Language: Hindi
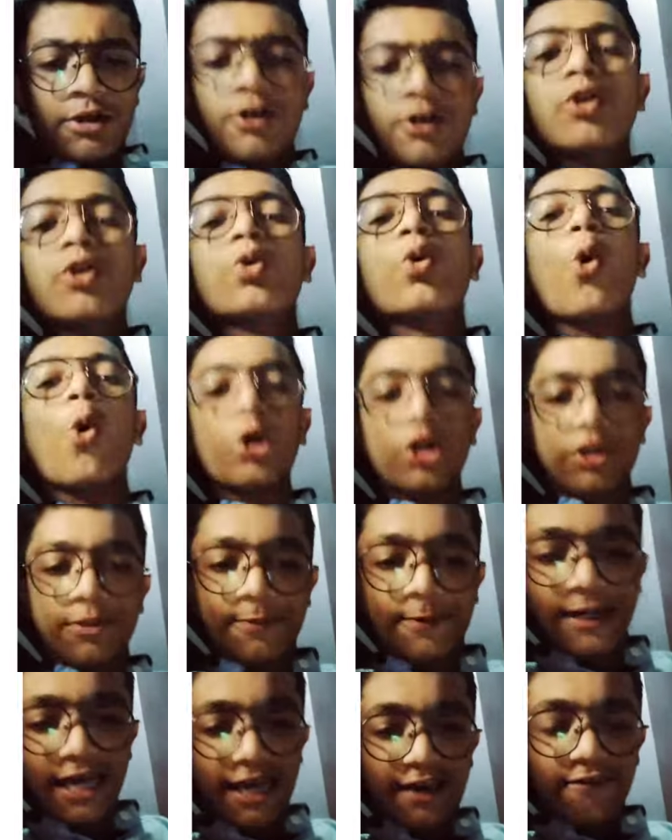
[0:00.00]
कोर्स
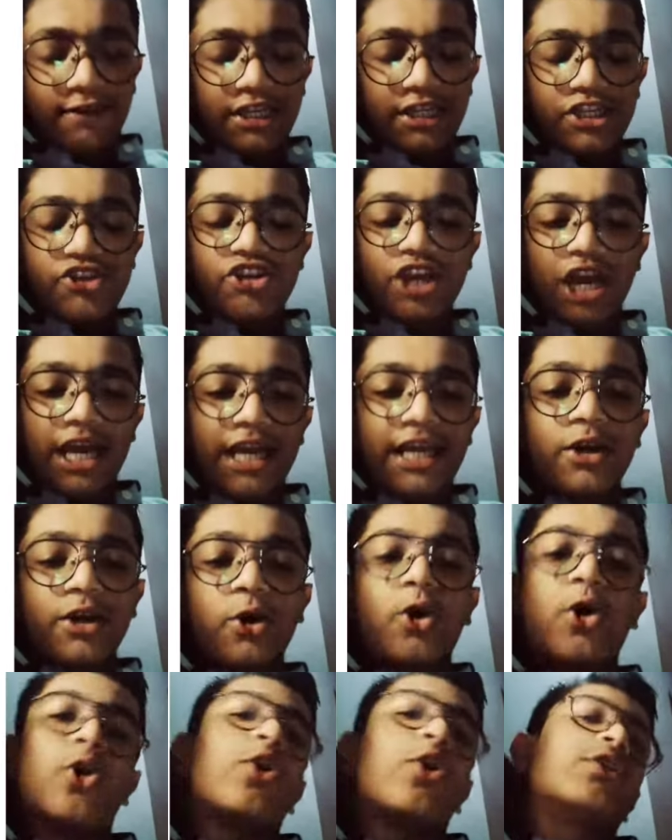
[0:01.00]
पढ़ा हुआ है जाएँ
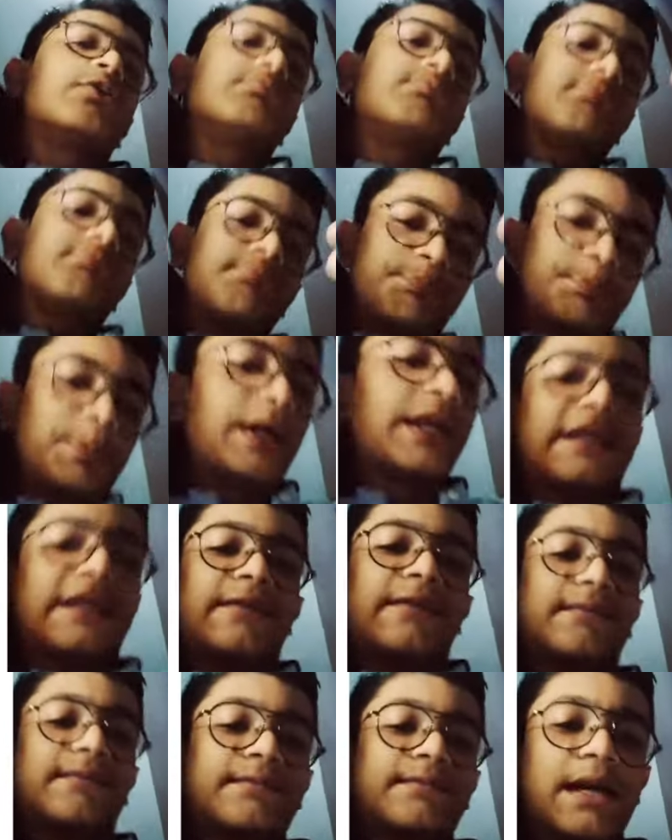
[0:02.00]
और पढ़ें
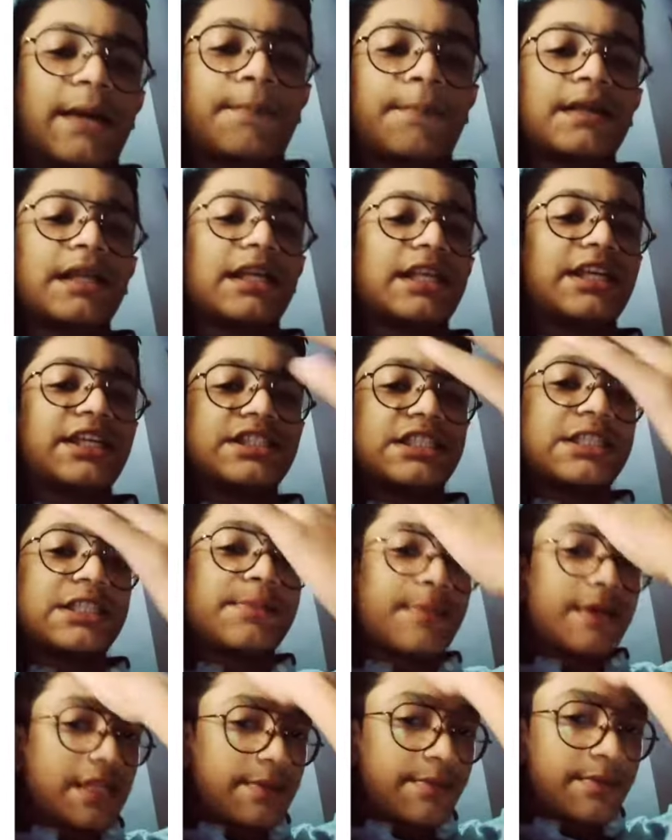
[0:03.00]
आपके लिए इजी
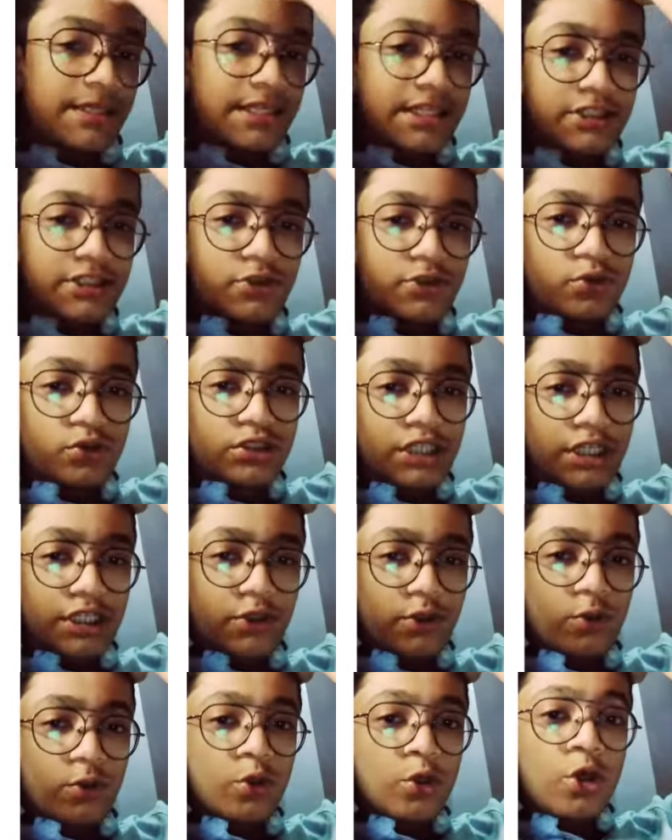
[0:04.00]
मैं भी यही यूज़ करता
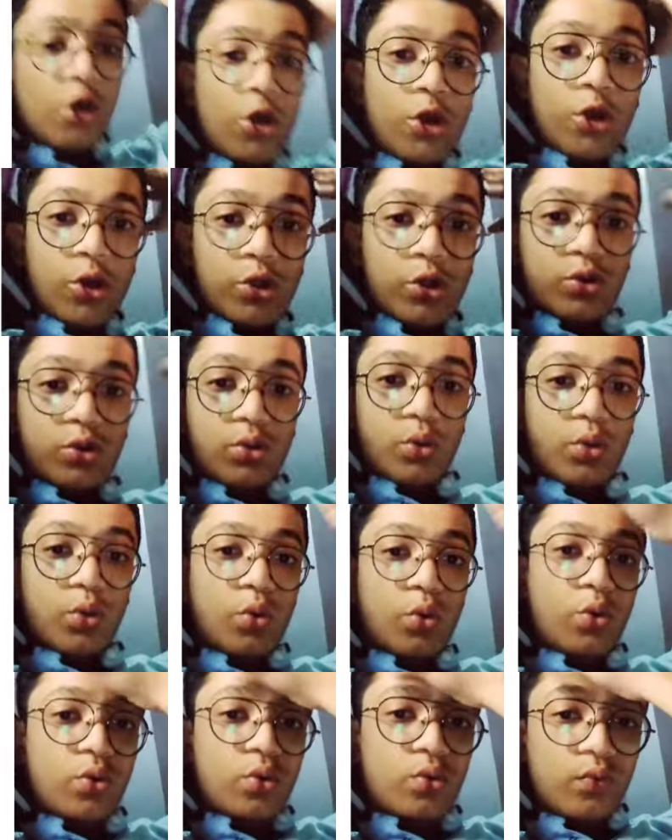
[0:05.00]
हूँ तो
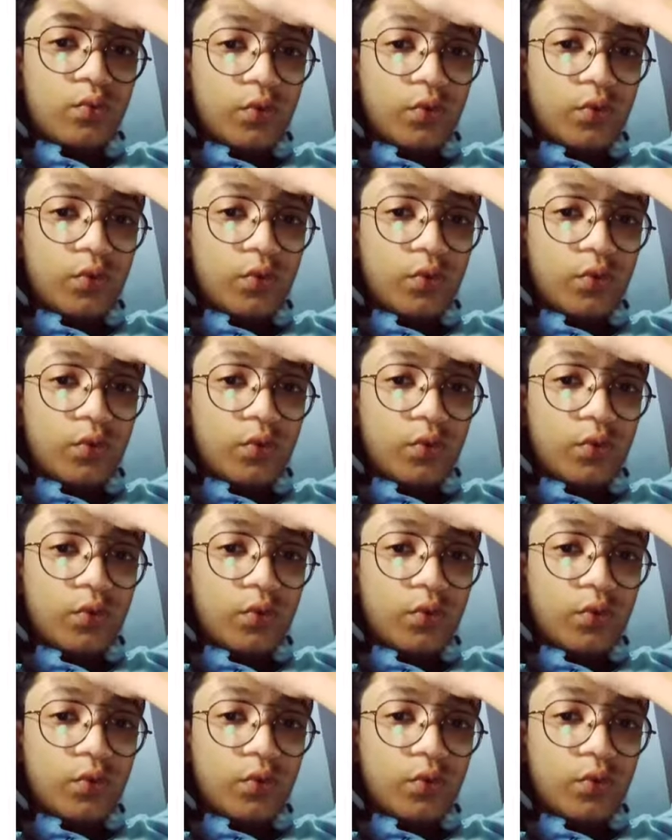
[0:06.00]
वो